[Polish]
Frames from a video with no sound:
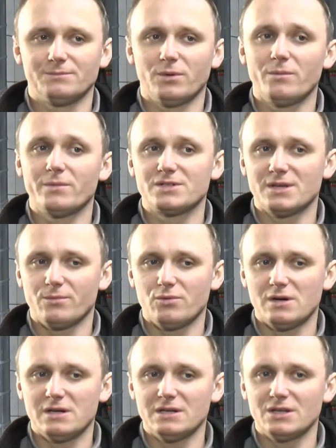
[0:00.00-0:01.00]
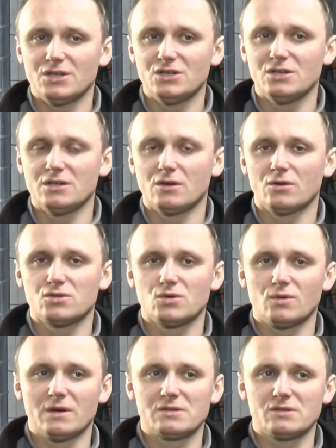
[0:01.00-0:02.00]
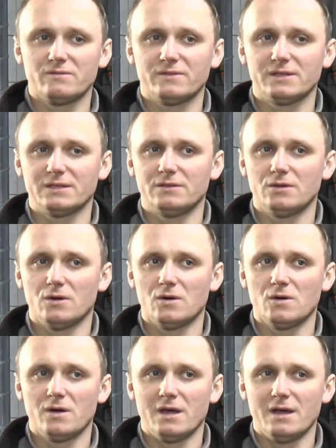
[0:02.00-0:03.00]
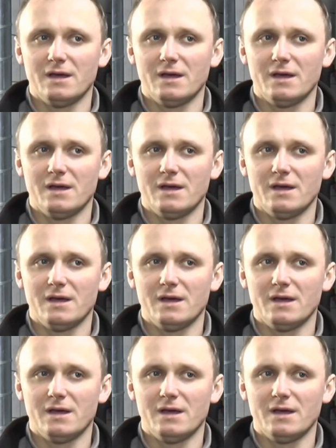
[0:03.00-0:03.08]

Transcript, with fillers: pompę ciepła i kocioł gazowy do